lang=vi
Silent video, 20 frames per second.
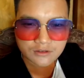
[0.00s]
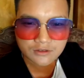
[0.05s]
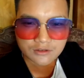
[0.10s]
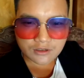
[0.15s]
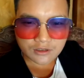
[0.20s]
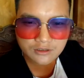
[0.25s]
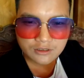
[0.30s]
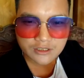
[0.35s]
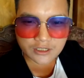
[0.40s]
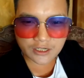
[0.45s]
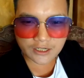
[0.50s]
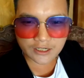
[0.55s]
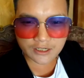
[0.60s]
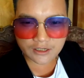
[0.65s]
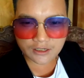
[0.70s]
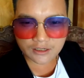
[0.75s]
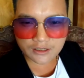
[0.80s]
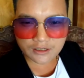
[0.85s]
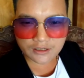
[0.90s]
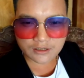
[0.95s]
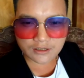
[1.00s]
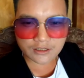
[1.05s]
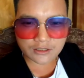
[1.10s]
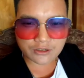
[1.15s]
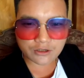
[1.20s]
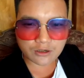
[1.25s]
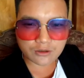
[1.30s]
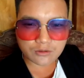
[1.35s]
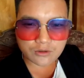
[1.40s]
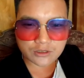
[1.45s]
cho chè nè nè
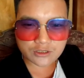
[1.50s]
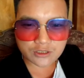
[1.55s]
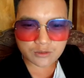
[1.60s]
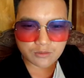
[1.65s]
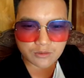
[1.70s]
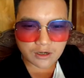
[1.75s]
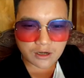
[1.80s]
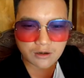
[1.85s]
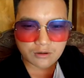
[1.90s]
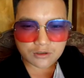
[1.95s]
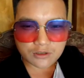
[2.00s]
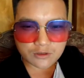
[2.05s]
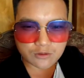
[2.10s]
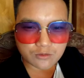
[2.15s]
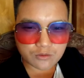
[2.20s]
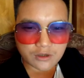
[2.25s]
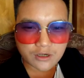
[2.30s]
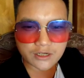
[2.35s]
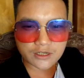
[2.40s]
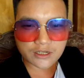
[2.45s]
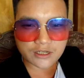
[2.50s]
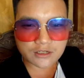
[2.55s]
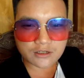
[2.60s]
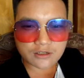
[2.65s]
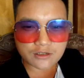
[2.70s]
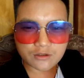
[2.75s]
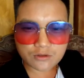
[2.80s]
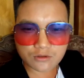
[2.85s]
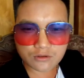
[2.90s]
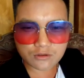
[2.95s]
cho vua chỉ mua hao lử vua nên
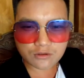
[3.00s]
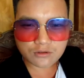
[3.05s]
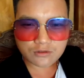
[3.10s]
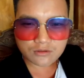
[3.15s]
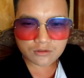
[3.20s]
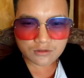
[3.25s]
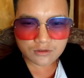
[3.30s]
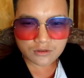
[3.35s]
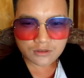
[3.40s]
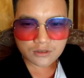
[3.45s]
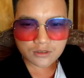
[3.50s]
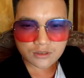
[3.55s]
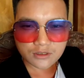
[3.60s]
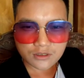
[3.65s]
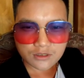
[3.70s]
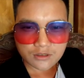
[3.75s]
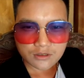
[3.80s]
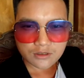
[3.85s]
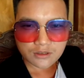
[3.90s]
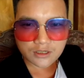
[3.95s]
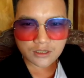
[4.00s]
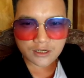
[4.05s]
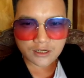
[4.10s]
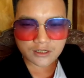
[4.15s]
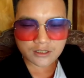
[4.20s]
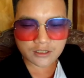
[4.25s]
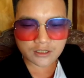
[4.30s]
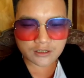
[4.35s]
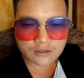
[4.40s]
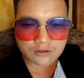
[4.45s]
nên nu
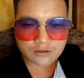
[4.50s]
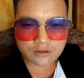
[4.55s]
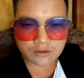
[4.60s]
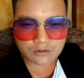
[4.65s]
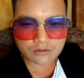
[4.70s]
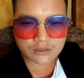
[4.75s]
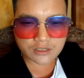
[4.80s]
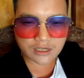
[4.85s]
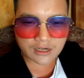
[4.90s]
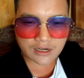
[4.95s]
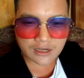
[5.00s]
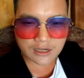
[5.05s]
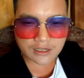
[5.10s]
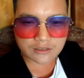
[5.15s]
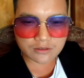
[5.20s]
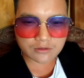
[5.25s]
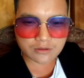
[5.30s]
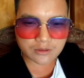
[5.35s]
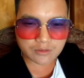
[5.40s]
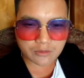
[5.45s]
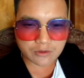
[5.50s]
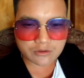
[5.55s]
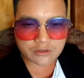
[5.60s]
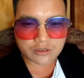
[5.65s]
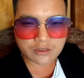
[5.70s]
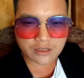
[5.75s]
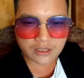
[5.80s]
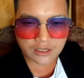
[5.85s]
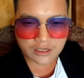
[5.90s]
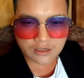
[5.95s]
à khi trồng săn là dùng đi mong
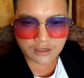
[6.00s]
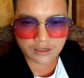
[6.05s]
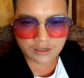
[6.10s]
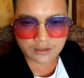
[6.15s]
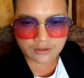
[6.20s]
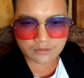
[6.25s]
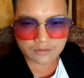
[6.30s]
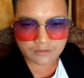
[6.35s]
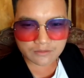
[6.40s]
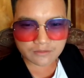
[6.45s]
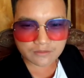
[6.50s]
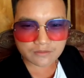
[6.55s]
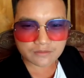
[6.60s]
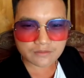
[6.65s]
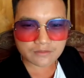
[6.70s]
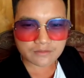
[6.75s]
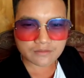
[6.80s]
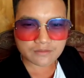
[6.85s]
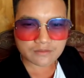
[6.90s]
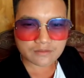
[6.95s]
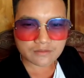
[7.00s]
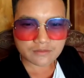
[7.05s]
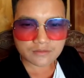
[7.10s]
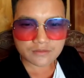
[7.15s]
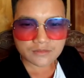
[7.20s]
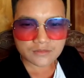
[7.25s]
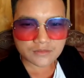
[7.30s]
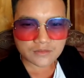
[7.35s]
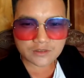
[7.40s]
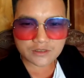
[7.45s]
xịt tên nè
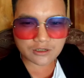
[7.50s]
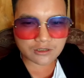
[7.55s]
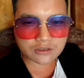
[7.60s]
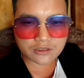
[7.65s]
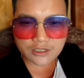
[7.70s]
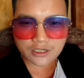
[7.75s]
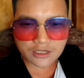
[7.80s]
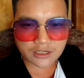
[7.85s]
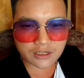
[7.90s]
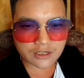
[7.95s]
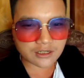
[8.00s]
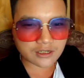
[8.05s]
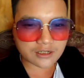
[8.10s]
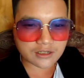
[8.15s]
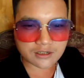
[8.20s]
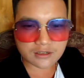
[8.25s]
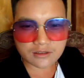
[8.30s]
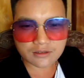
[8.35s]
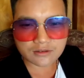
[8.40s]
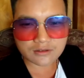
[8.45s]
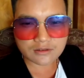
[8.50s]
cho chè nè